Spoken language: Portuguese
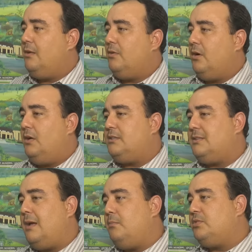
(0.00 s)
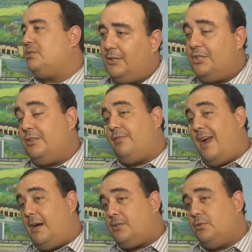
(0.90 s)
Nós temos
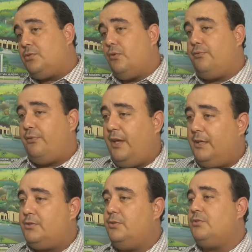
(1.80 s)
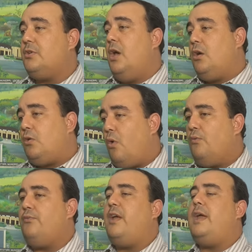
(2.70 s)
diversos ofícios,
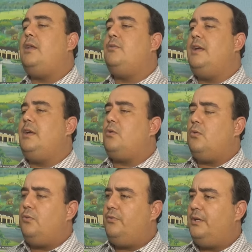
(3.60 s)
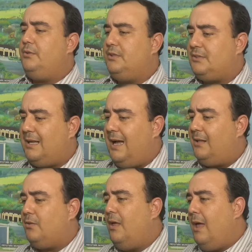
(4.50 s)
convênio aí com o governo do
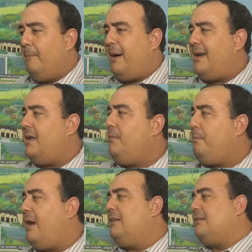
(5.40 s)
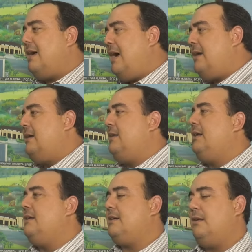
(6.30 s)
estado para implantar
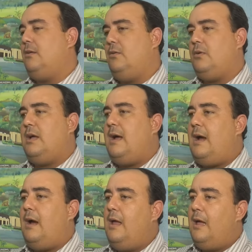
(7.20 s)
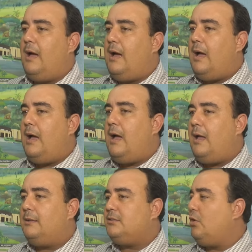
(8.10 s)
ali naquele lugar
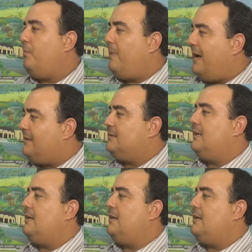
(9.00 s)
as lombadas